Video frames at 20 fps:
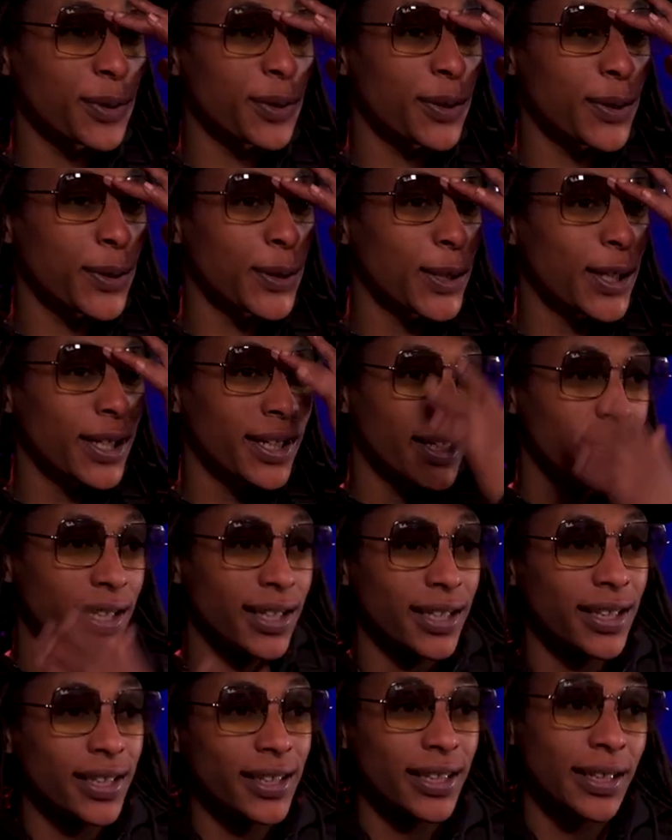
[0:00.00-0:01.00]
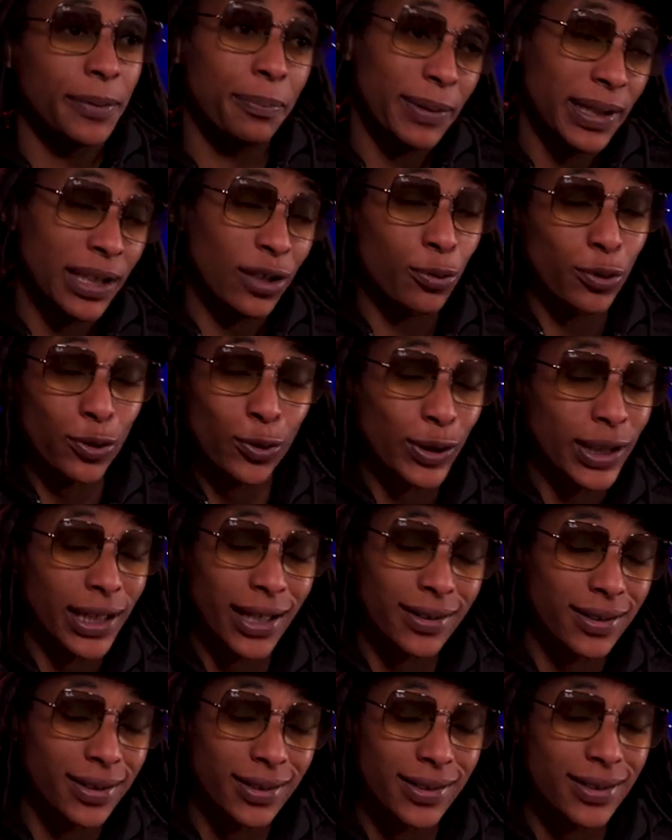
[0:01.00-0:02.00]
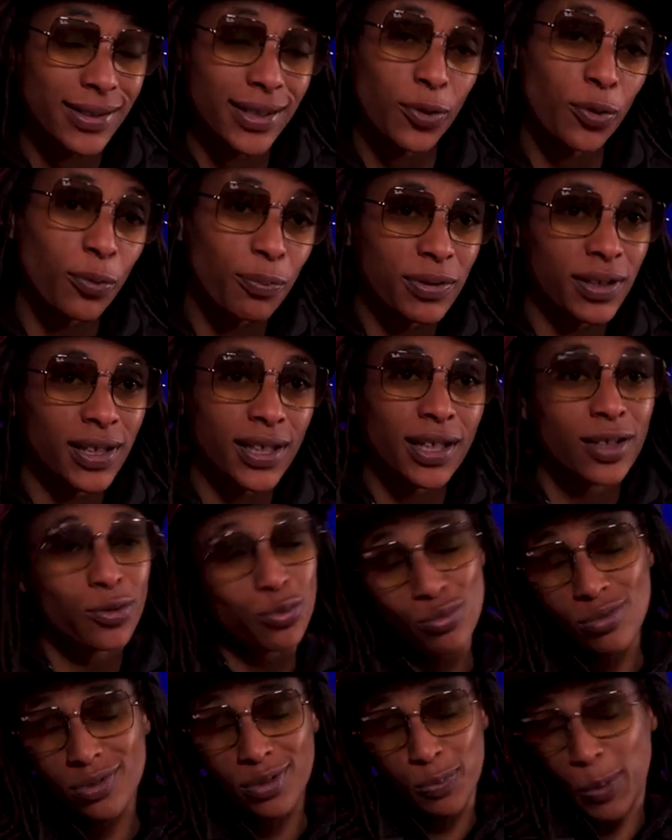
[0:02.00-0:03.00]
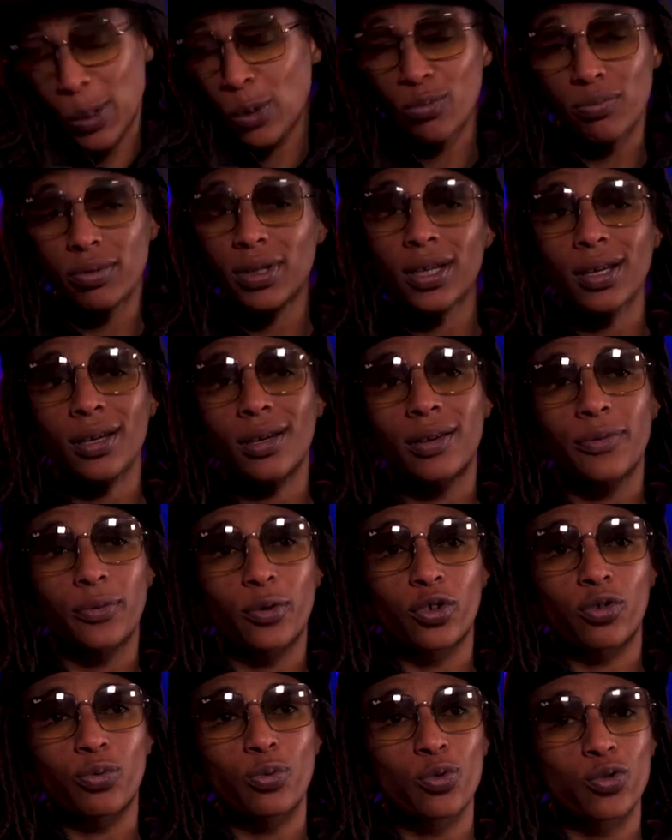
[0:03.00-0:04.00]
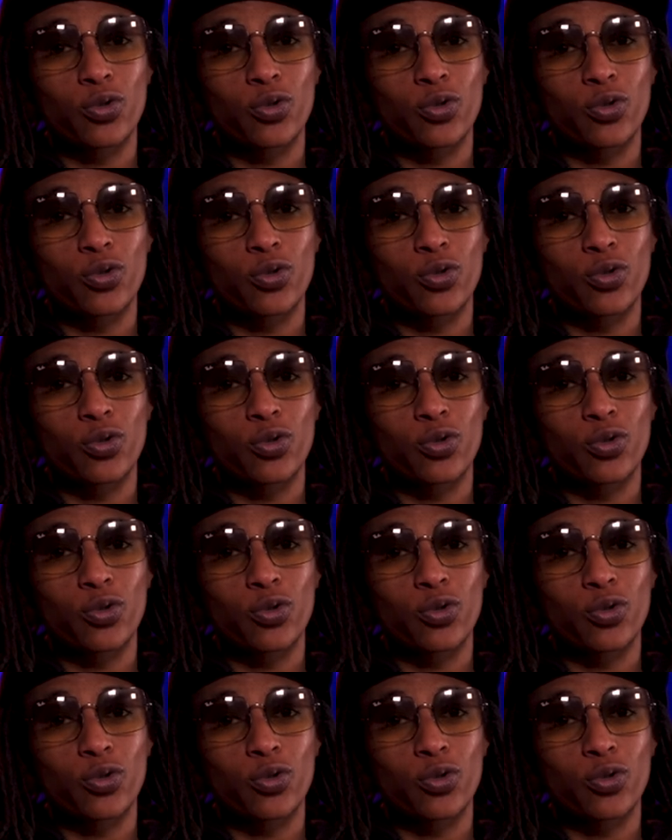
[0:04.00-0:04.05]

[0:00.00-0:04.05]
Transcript: euh, euh, il y a plein de théâtres qui disent c'est compliqué. Nous, c'est pas compliqué, hein, franchement,